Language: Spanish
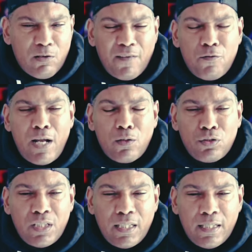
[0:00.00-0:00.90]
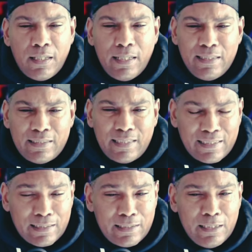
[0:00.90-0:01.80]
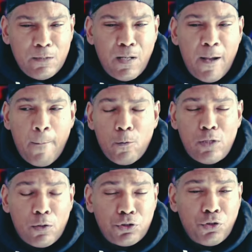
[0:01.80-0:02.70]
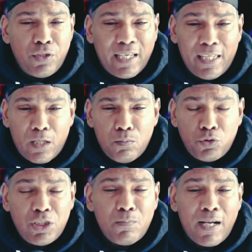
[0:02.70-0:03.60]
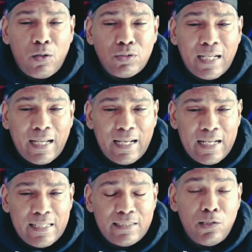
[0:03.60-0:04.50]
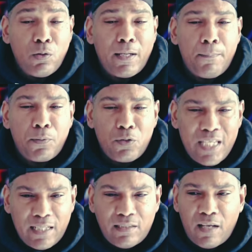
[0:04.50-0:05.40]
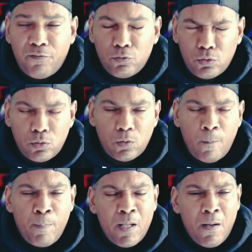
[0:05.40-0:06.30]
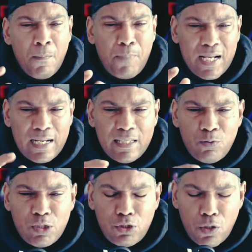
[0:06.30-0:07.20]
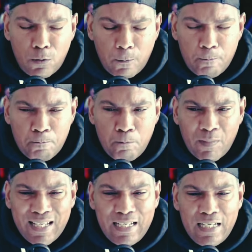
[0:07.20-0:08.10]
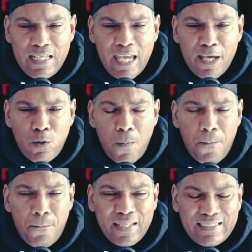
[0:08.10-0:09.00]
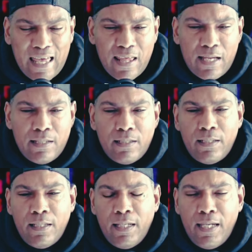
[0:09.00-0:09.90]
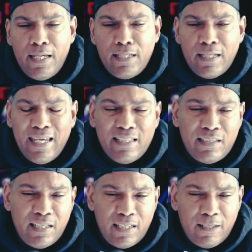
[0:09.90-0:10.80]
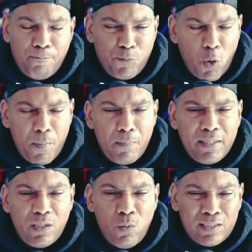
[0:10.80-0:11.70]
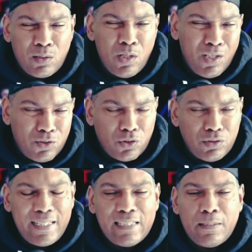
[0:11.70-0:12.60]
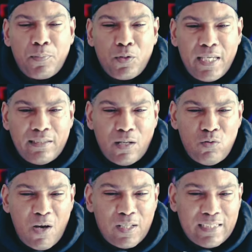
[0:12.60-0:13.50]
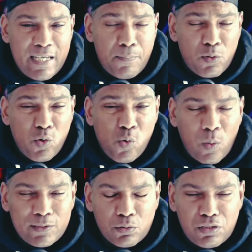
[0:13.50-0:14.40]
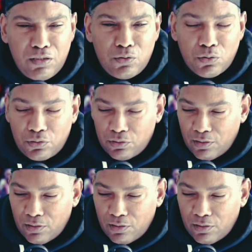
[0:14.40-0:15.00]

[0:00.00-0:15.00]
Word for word: Creo que fue una noche interesantísima, una noche donde quedaron muchísimas cosas claras y lo que proyecta el futuro para la división ligero pesada en este 2024, donde ya se proyecta una batalla por los cuatro cintos